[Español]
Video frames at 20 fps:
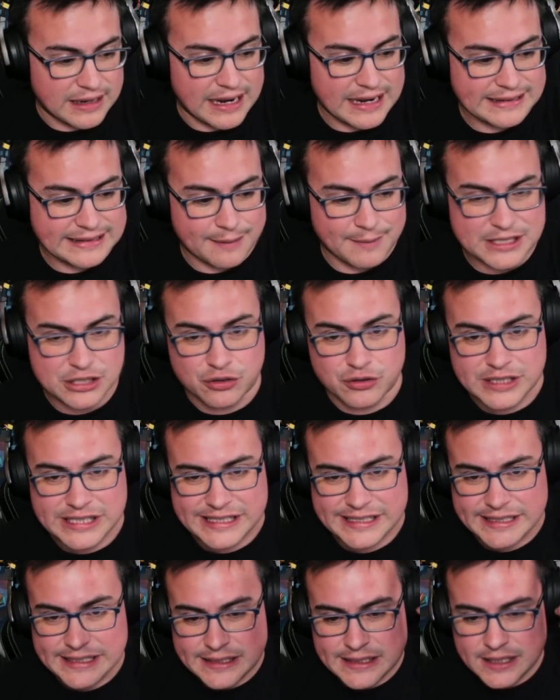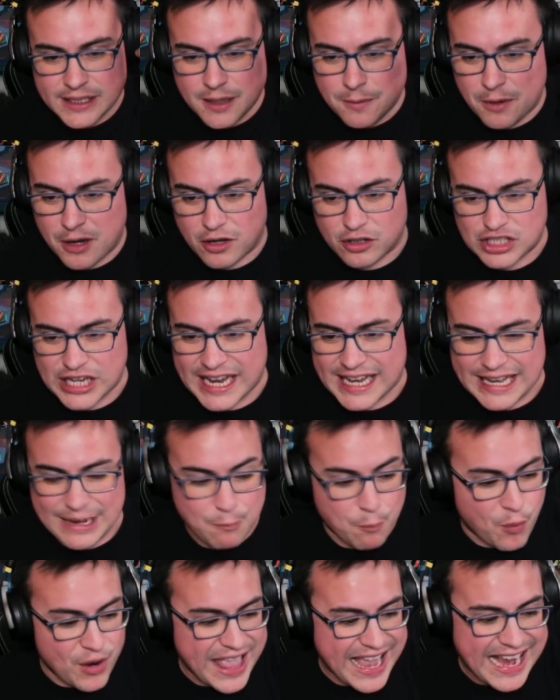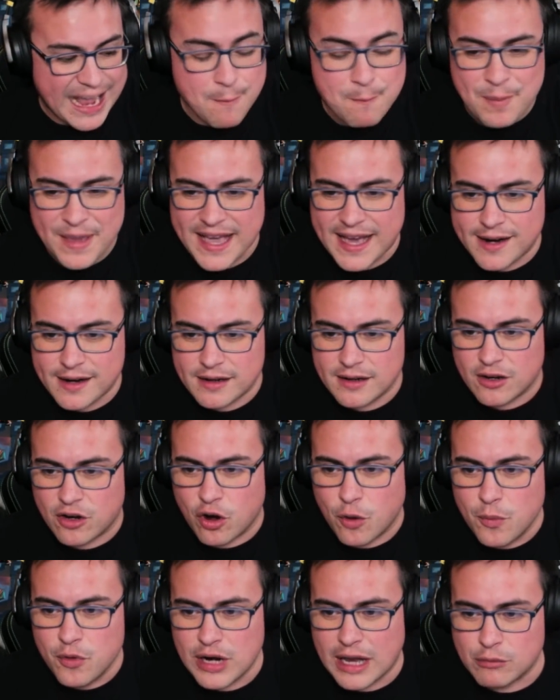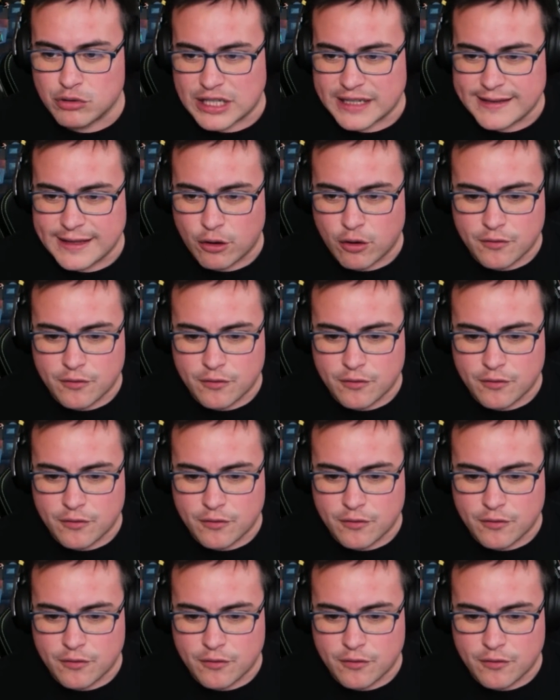el, tabasco este, ¿eh? O sea, voy a campear como un auténtico